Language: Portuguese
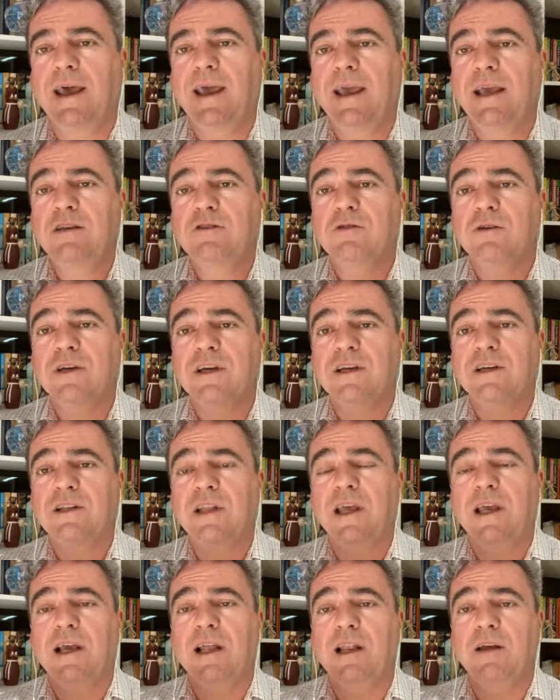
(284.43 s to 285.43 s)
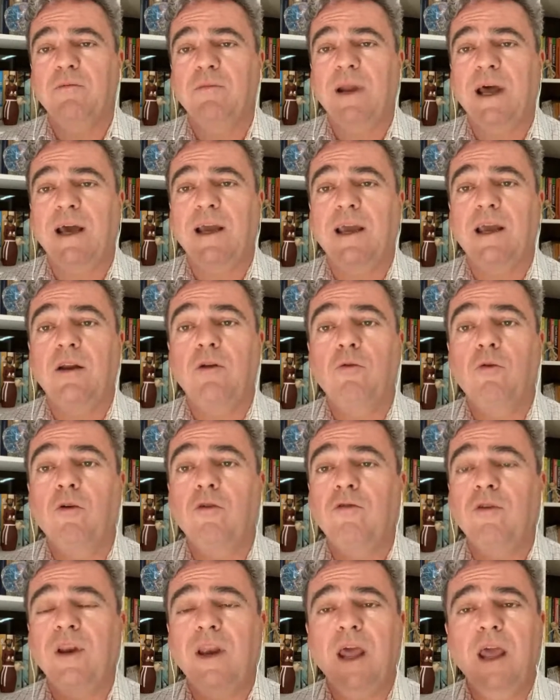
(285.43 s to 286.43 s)
isso a gente tem que lembrar que não
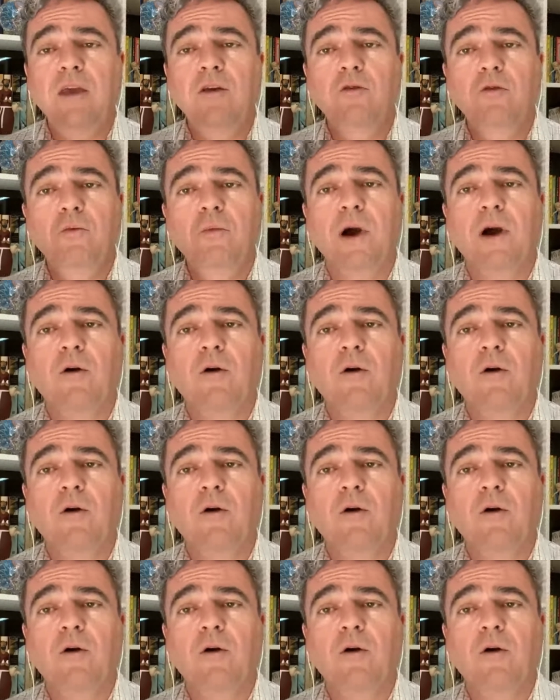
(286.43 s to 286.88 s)
houve nenhuma